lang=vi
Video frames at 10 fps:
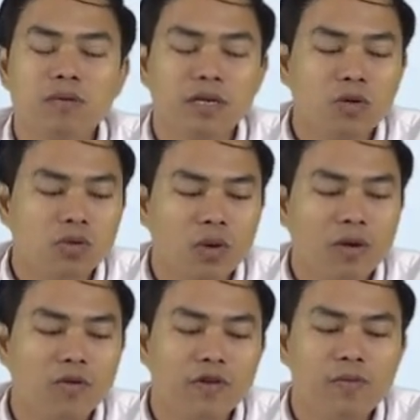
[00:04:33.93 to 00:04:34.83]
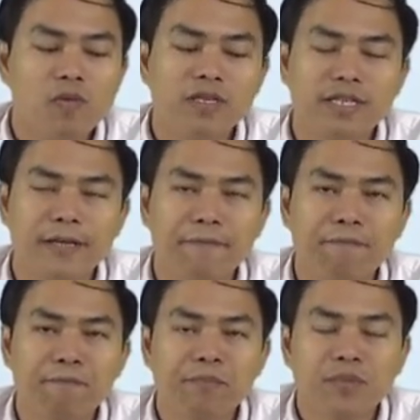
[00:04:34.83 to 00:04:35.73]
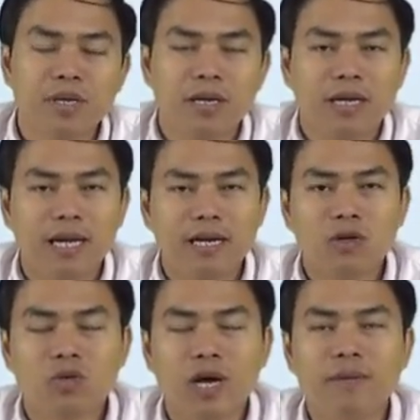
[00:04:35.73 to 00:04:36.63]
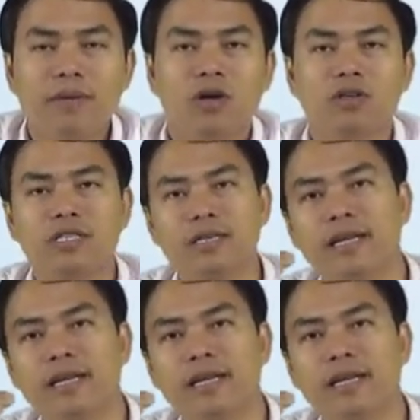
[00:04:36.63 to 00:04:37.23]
cái thuật toán của Facebook là gì là cái thuật toán mà nó sẽ